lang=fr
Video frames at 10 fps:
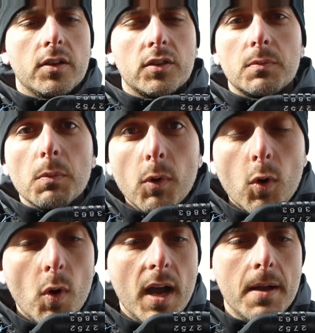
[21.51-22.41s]
je sais pas
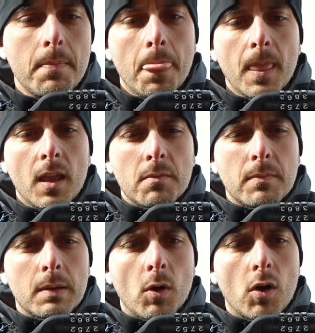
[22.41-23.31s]
pourquoi,
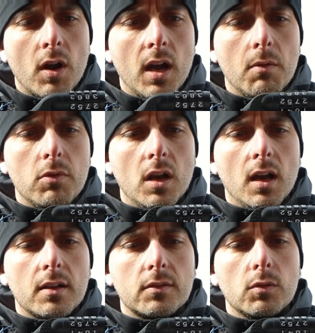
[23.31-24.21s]
mais mon câble
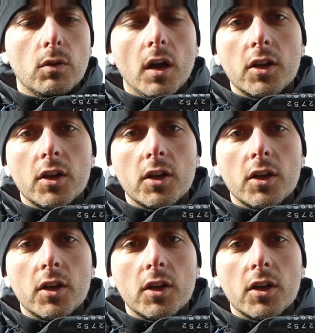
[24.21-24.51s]
lasso